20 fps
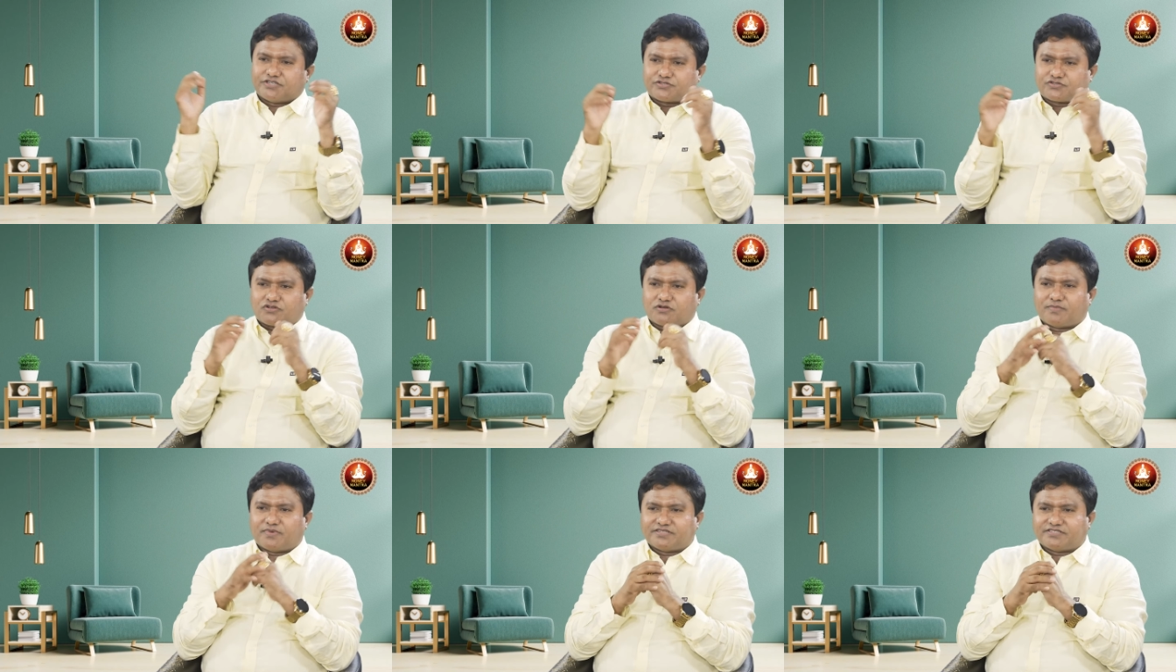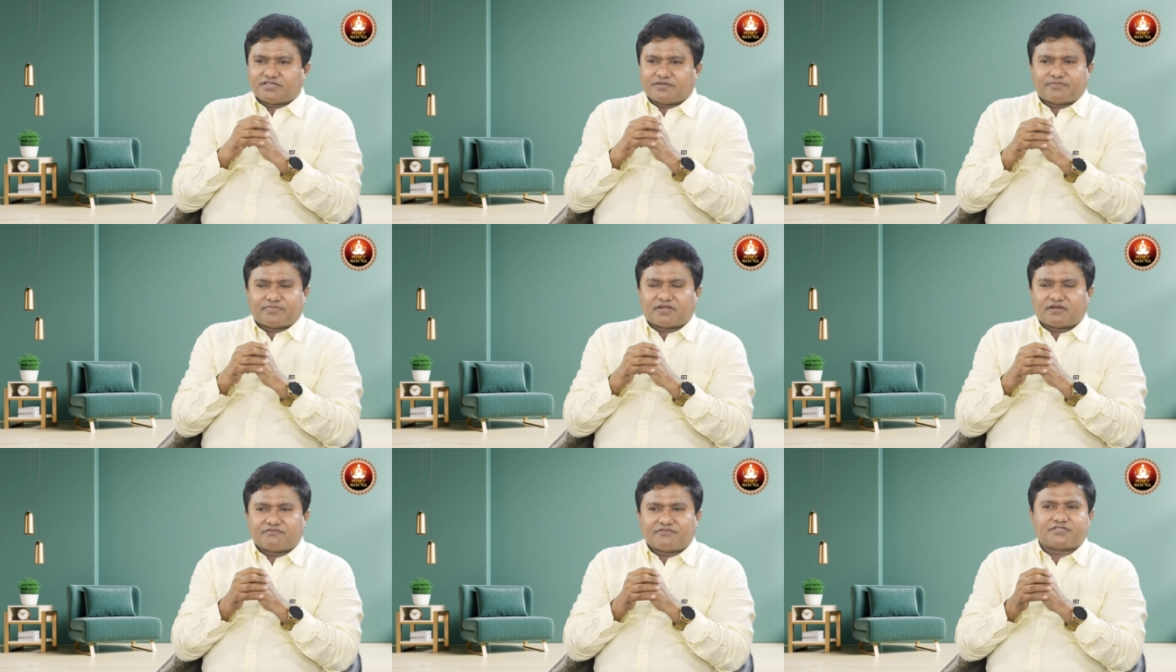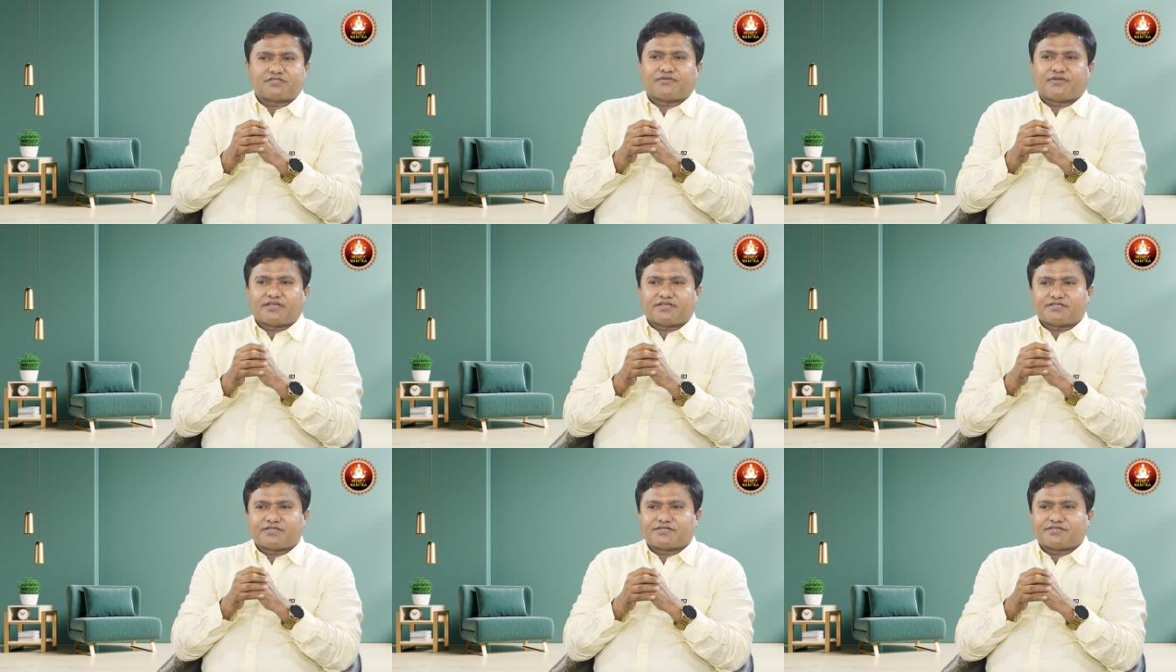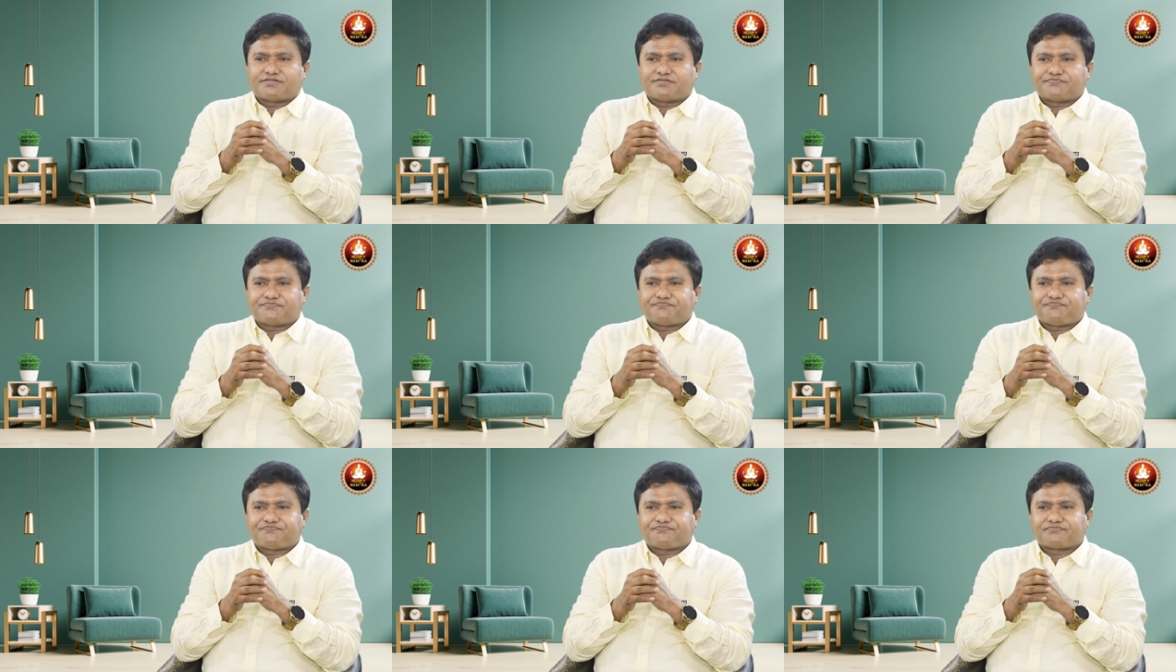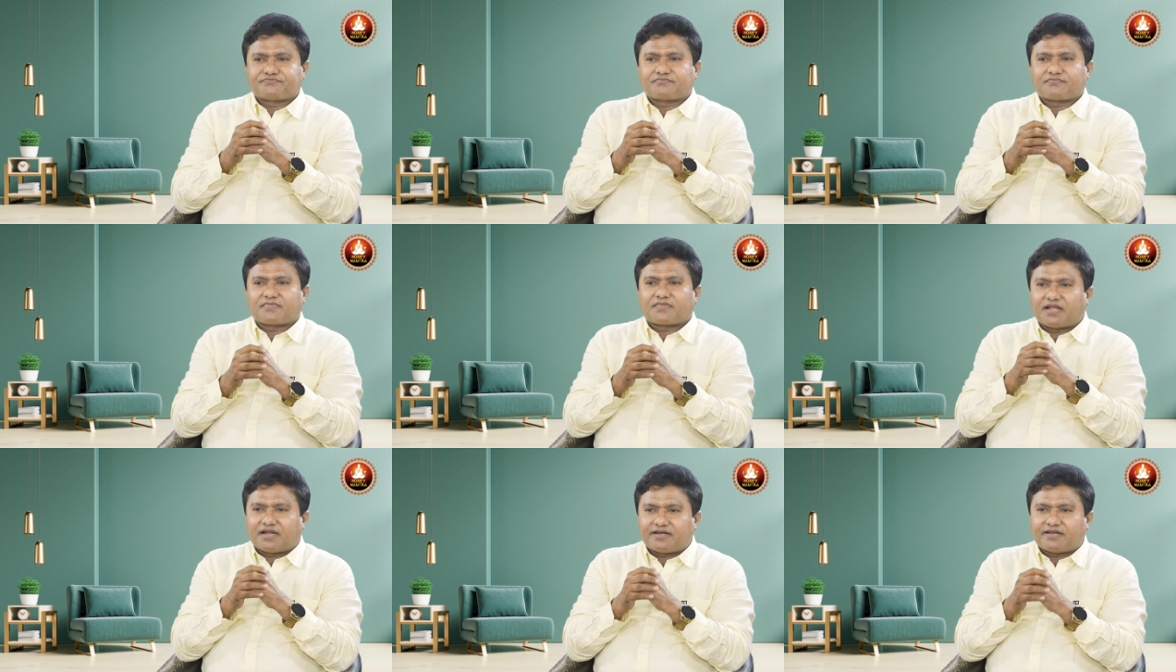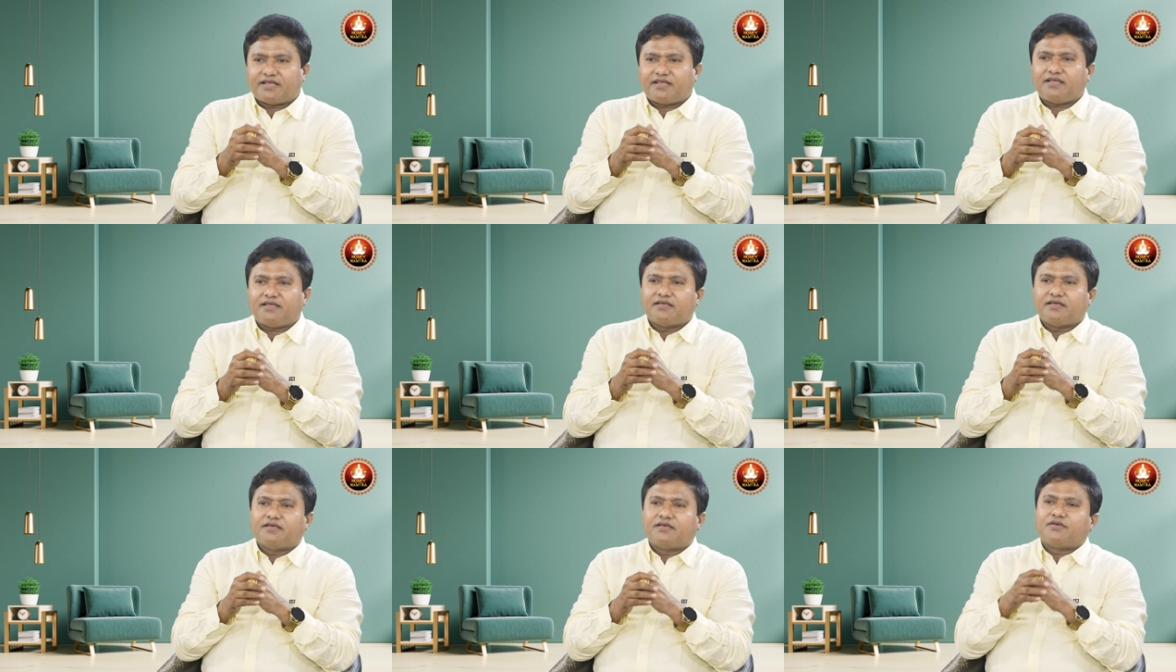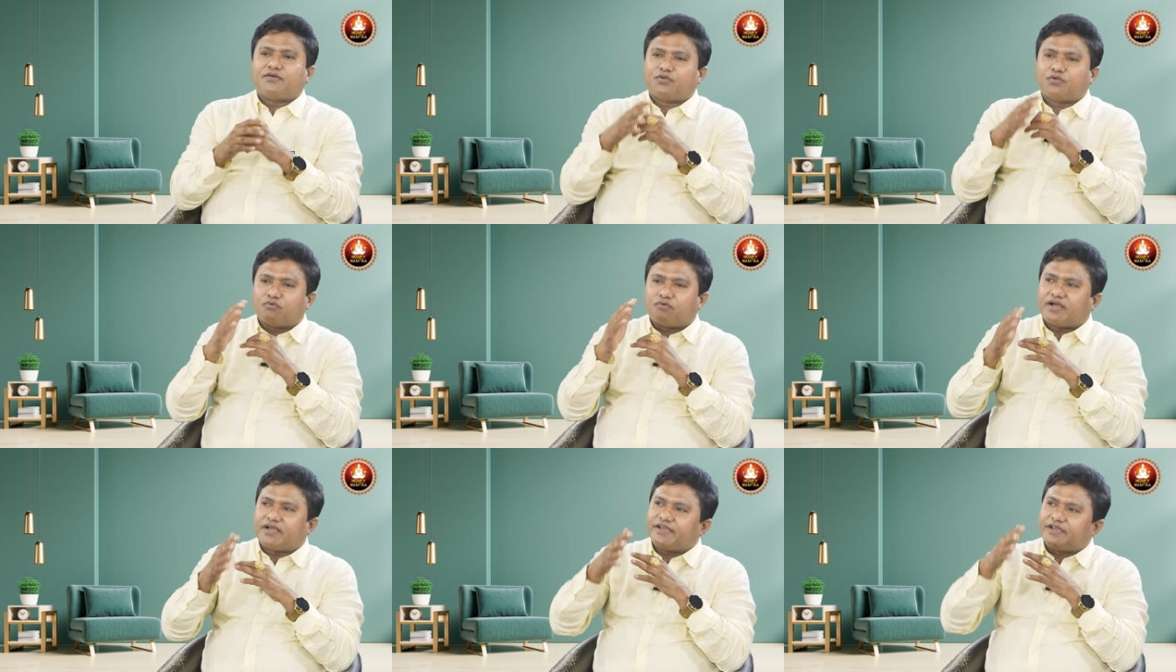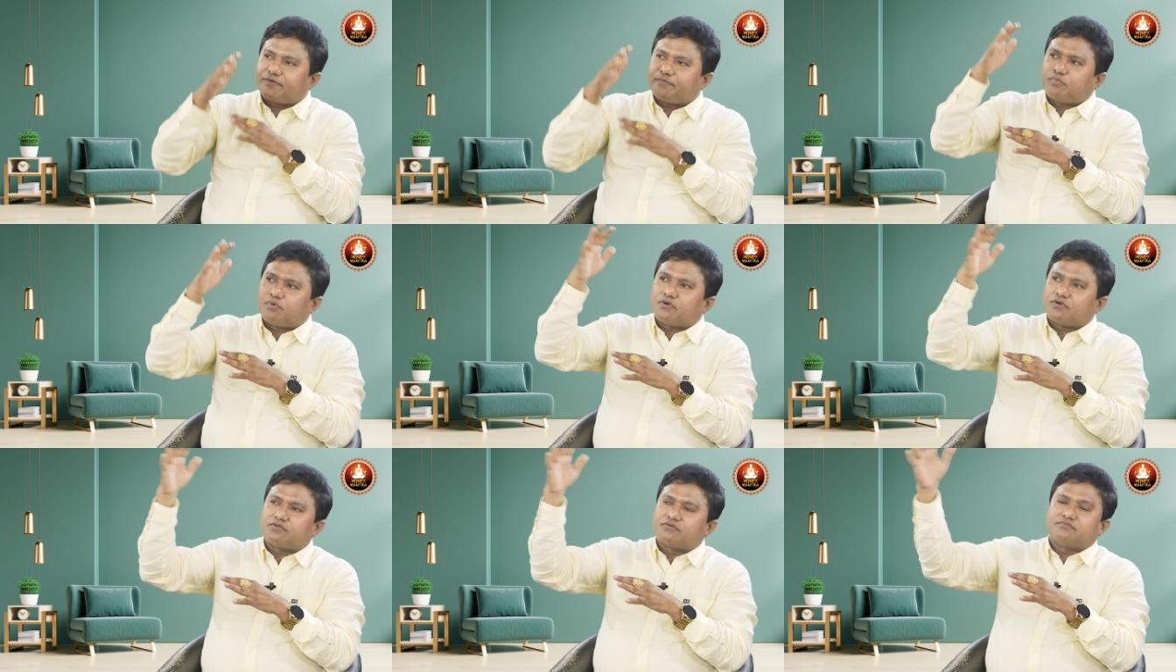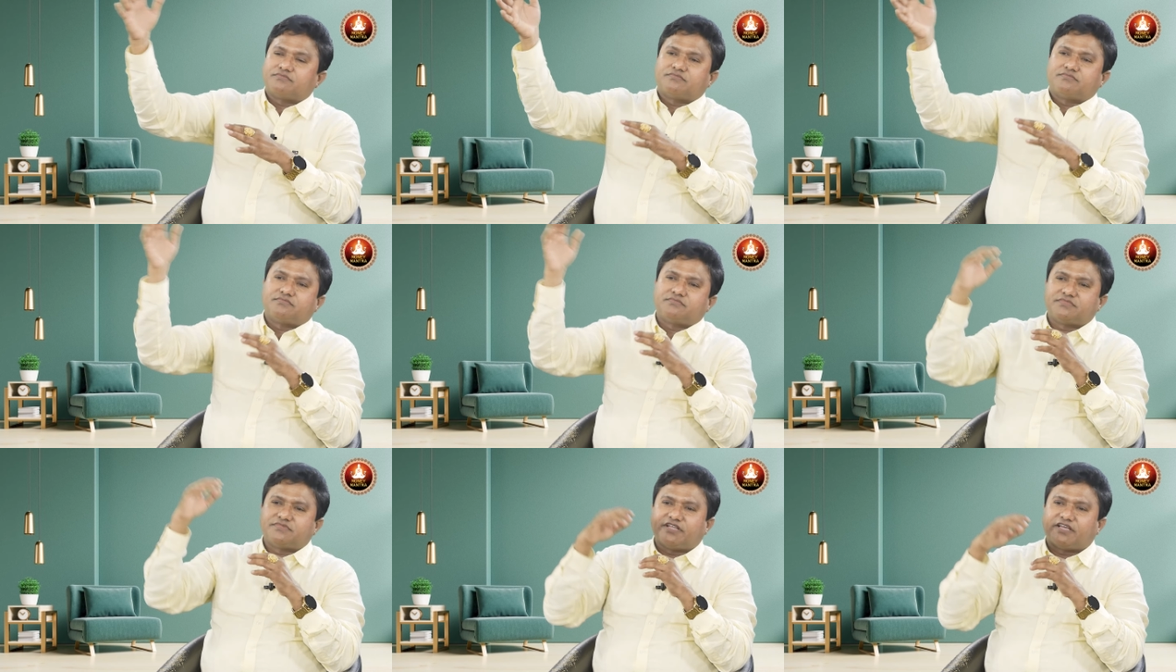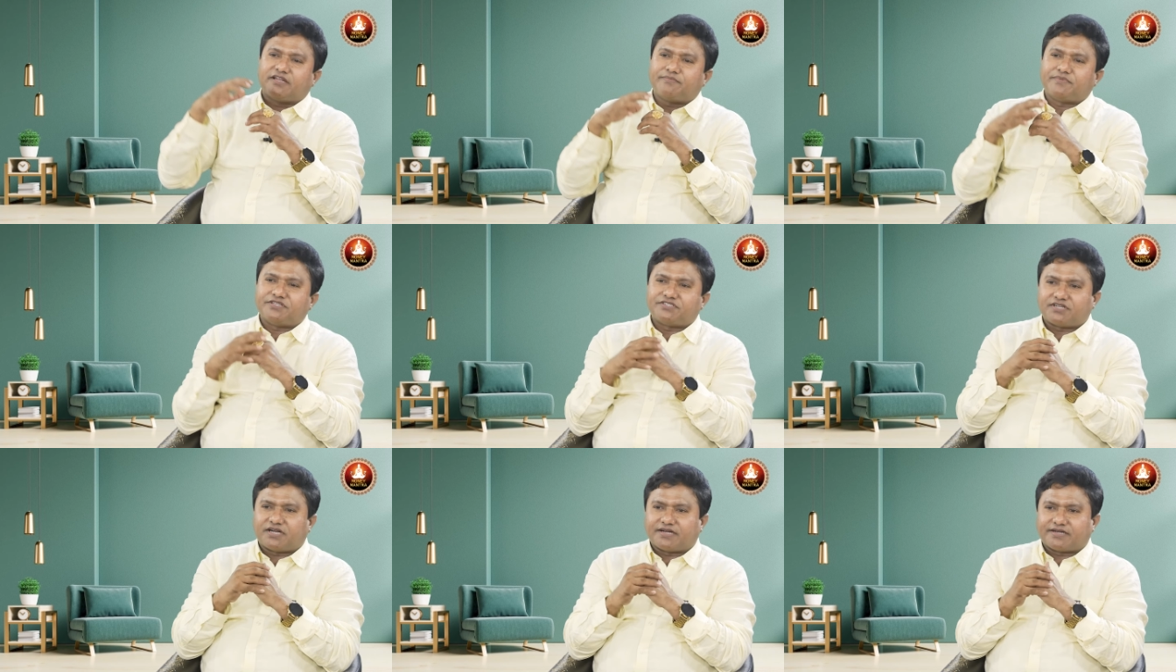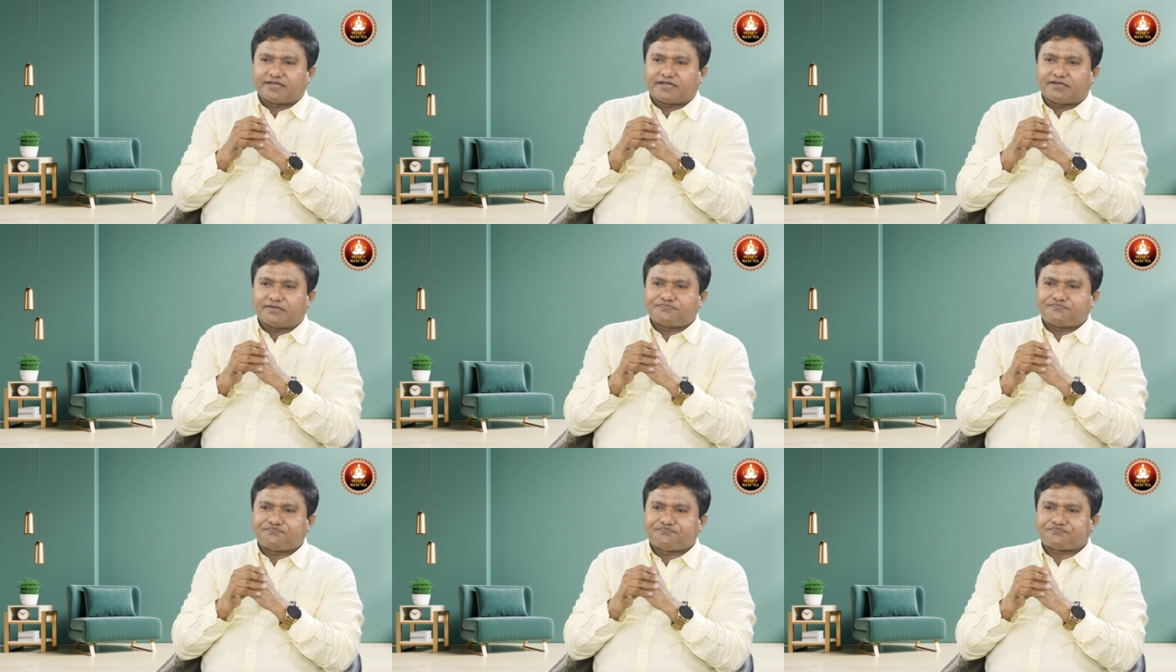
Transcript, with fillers: చేసుకోమని చెప్పారు విజువలైజేషన్ అంటే నువ్వు ఆ ఎయిర్పోర్ట్ నిర్మించినట్టుగా